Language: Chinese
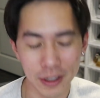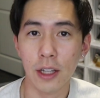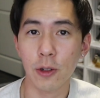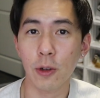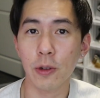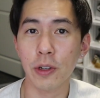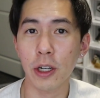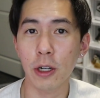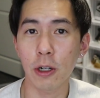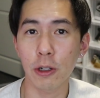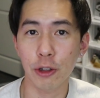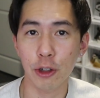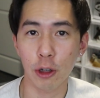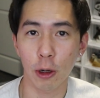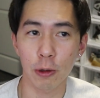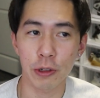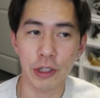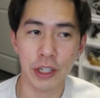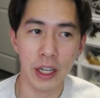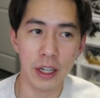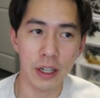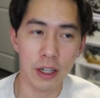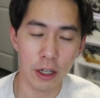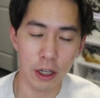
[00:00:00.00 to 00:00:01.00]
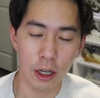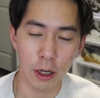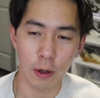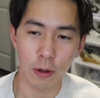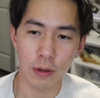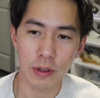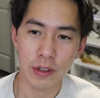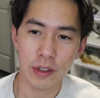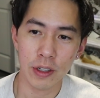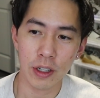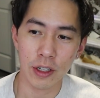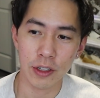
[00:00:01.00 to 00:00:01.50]
那中间有九千六，
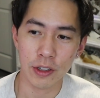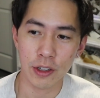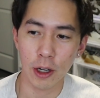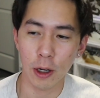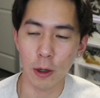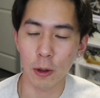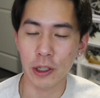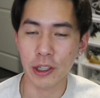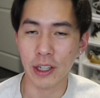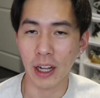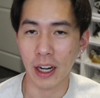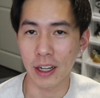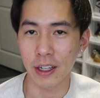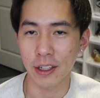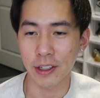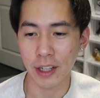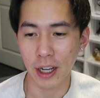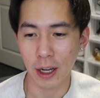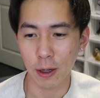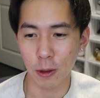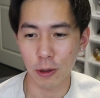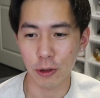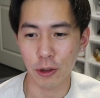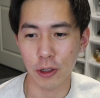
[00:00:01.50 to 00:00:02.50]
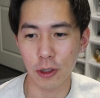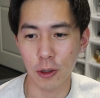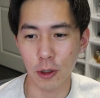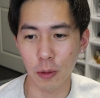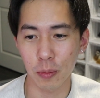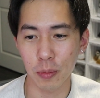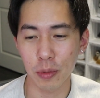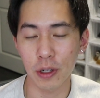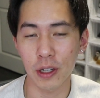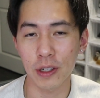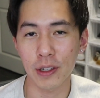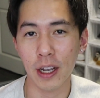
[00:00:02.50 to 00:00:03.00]
这个时候我想了一下，我觉得我
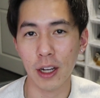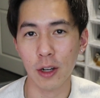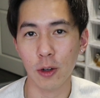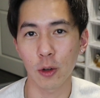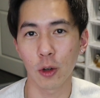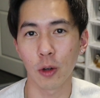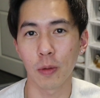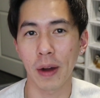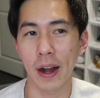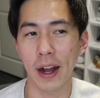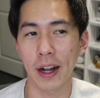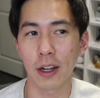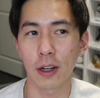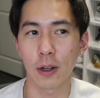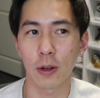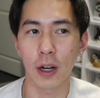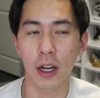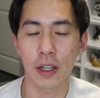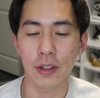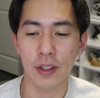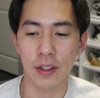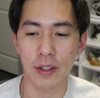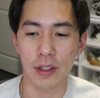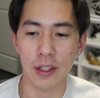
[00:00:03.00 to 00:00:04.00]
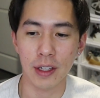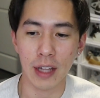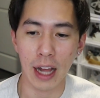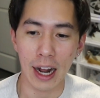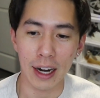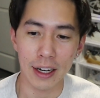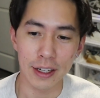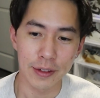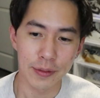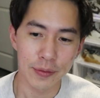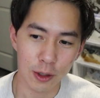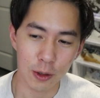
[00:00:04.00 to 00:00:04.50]
不能再过牌了，我要自己
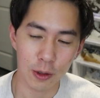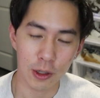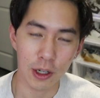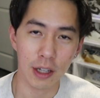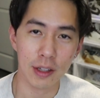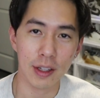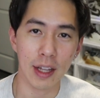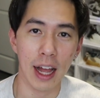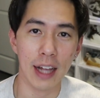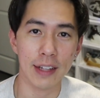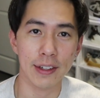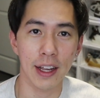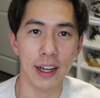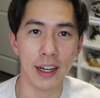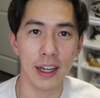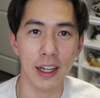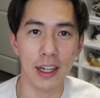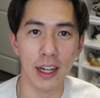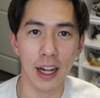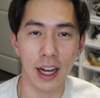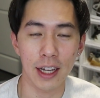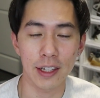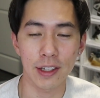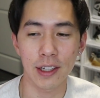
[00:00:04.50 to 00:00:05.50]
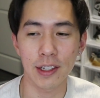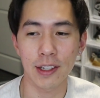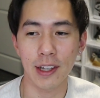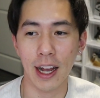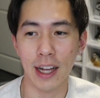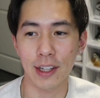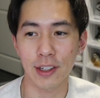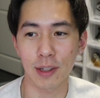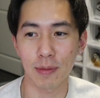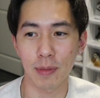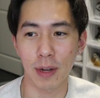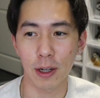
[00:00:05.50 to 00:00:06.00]
打了，因为我要打才可以拿一些
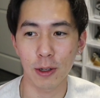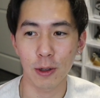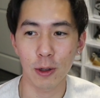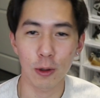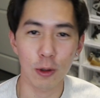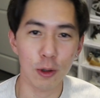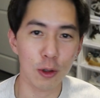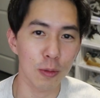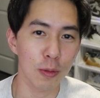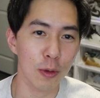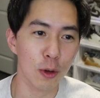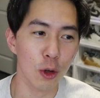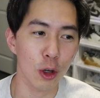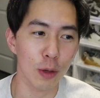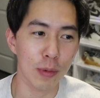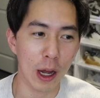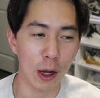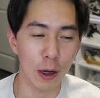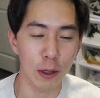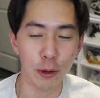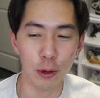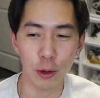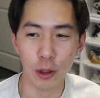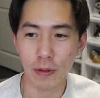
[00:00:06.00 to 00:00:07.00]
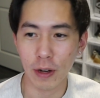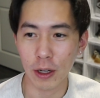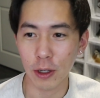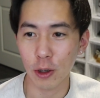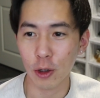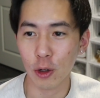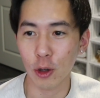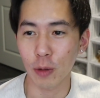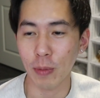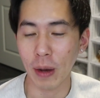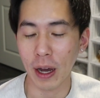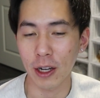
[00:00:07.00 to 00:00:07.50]
价值嘛，因为如果我们过牌回去，对方
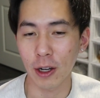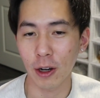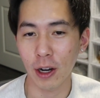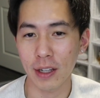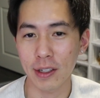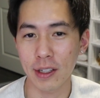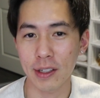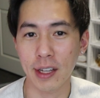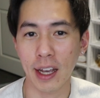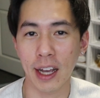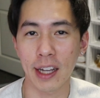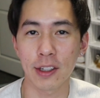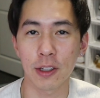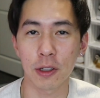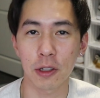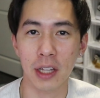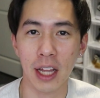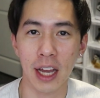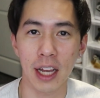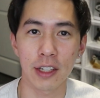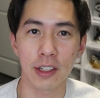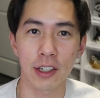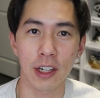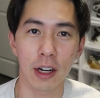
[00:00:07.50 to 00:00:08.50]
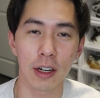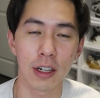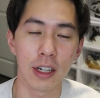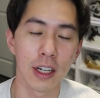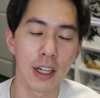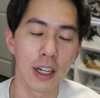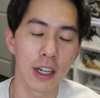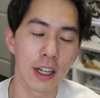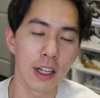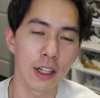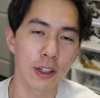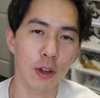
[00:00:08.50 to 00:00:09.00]
又过牌的话，这彩值就太小了。
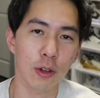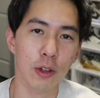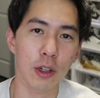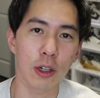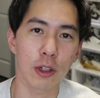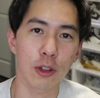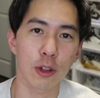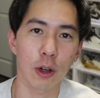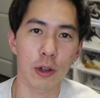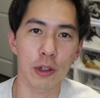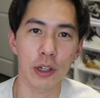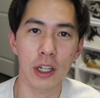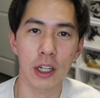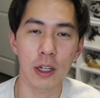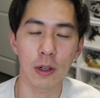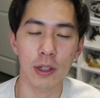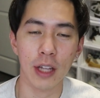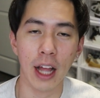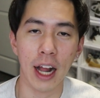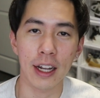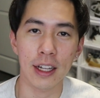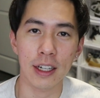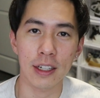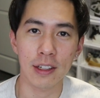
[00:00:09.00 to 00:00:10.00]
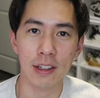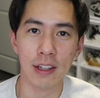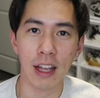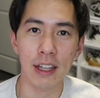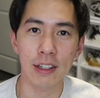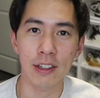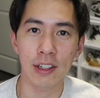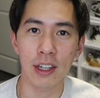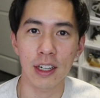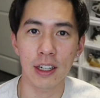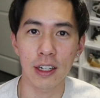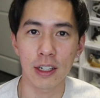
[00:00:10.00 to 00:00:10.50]
中间有九千的，我打了一个
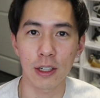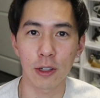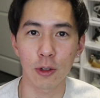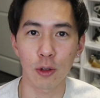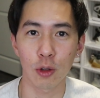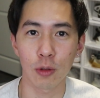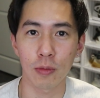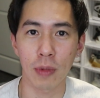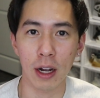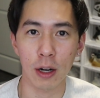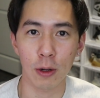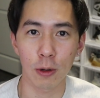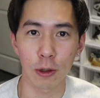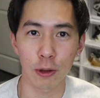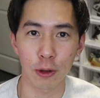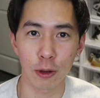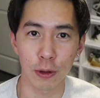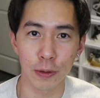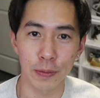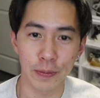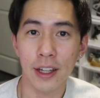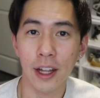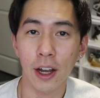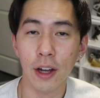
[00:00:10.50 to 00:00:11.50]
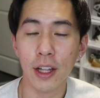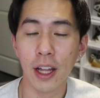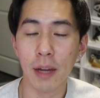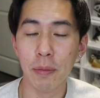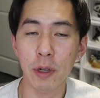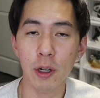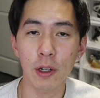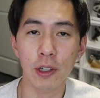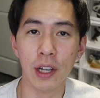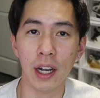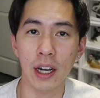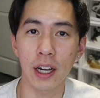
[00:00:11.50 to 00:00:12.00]
三千二的注码过去，然后他
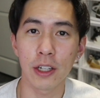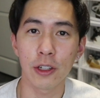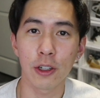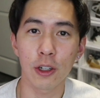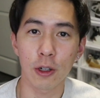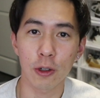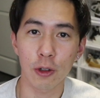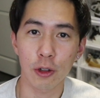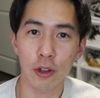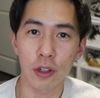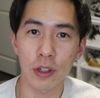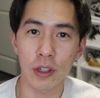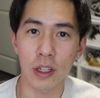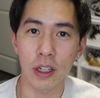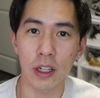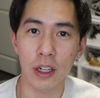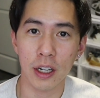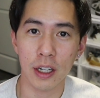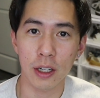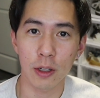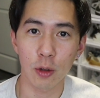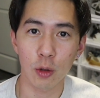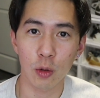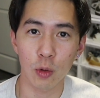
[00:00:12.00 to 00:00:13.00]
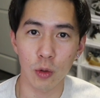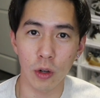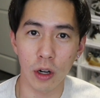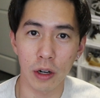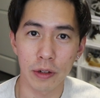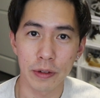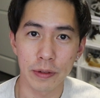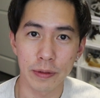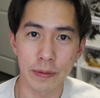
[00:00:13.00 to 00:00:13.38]
没有想很久，就选择跟注哦。